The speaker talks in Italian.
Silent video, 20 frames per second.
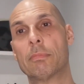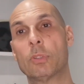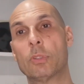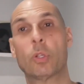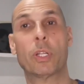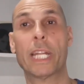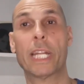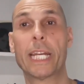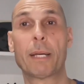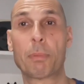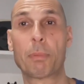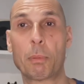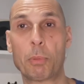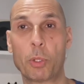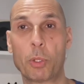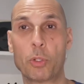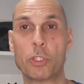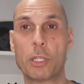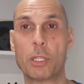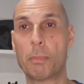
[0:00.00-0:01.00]
Non era
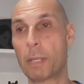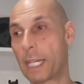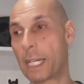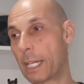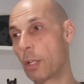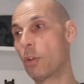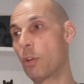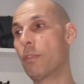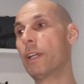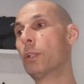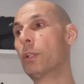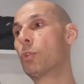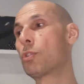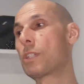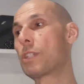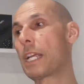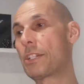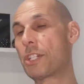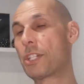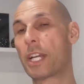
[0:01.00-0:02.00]
proprio così, perché la
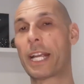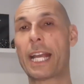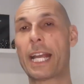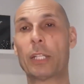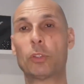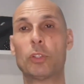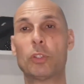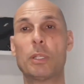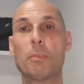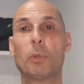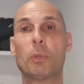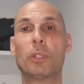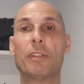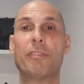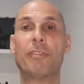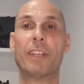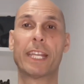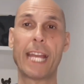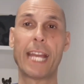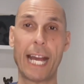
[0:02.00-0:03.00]
Juventus ha cercato di
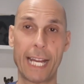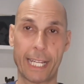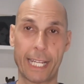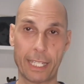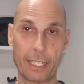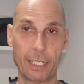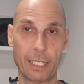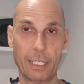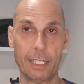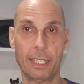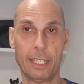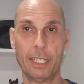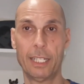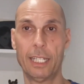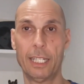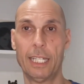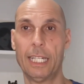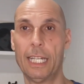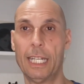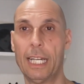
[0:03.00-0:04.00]
modificare
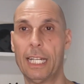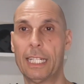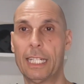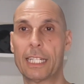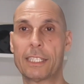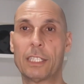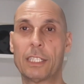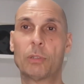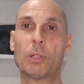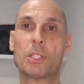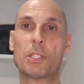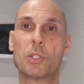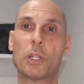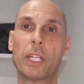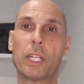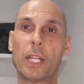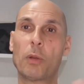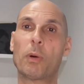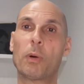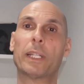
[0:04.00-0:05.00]
la
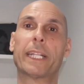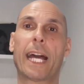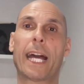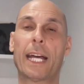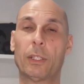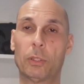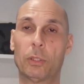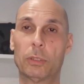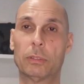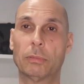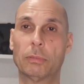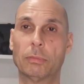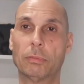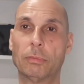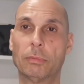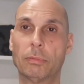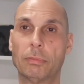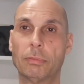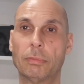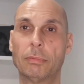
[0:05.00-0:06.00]
situazione di Quadrado,
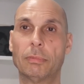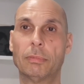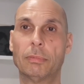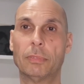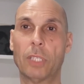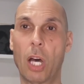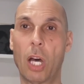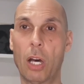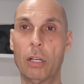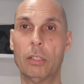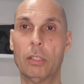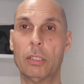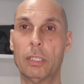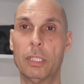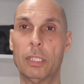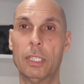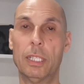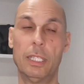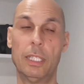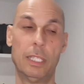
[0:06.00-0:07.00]
no?
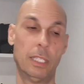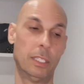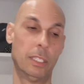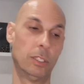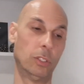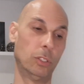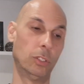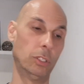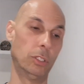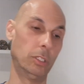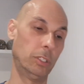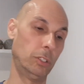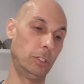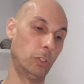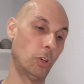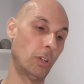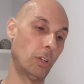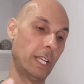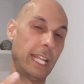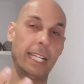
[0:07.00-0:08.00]

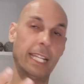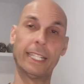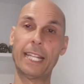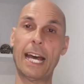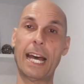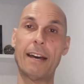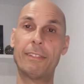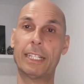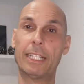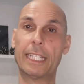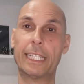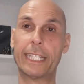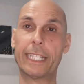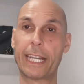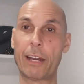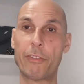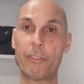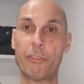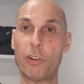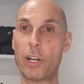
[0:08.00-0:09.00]
Non le andava di
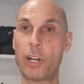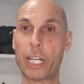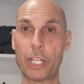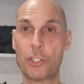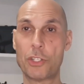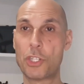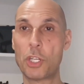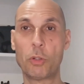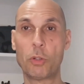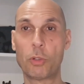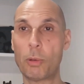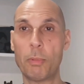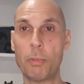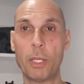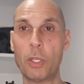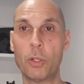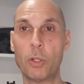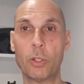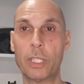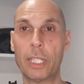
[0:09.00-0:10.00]
tirare fuori i 5
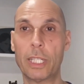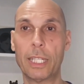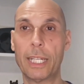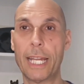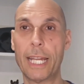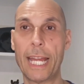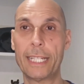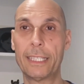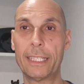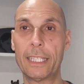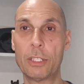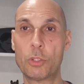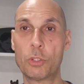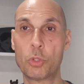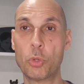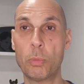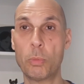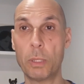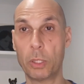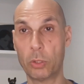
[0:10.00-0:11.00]
milioni netti
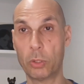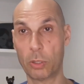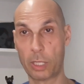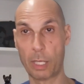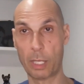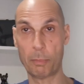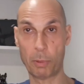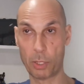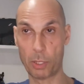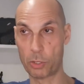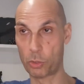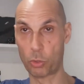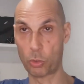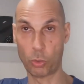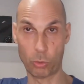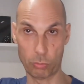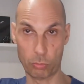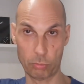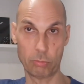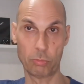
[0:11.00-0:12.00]
subito, che poi
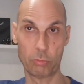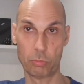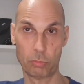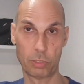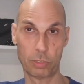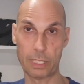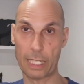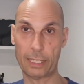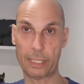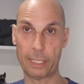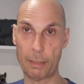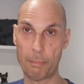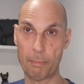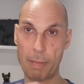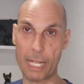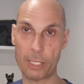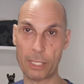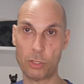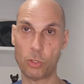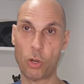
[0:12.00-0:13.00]
sono
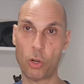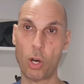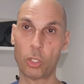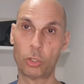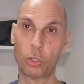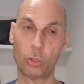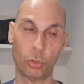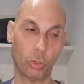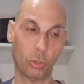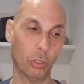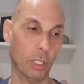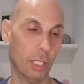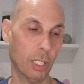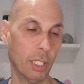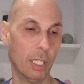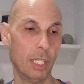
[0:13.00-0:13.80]
7,5, 8